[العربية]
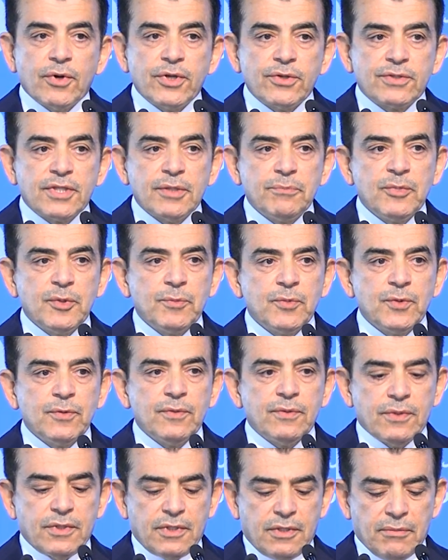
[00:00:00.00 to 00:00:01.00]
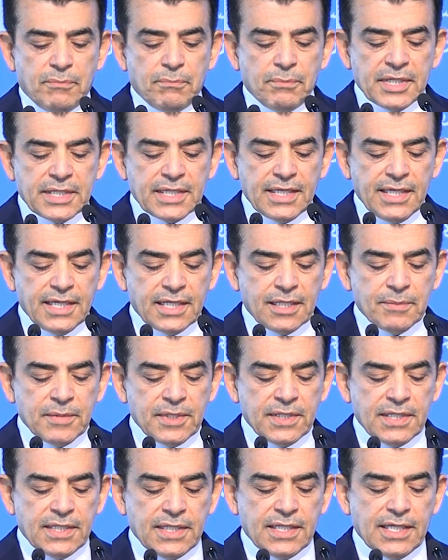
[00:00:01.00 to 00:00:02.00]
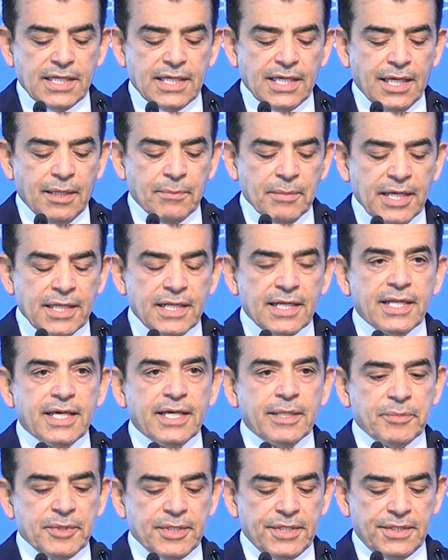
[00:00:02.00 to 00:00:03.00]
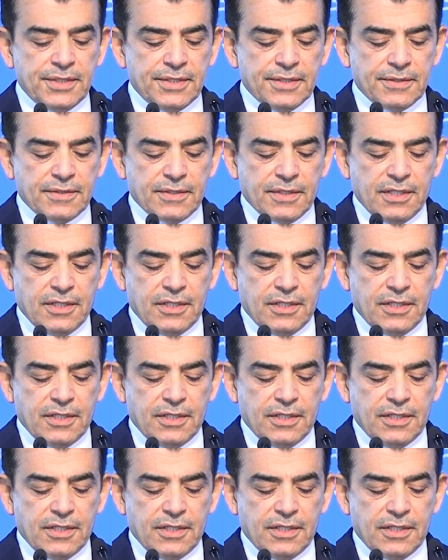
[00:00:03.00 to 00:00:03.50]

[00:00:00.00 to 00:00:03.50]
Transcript: ونتمم مكارم أعمال العاملين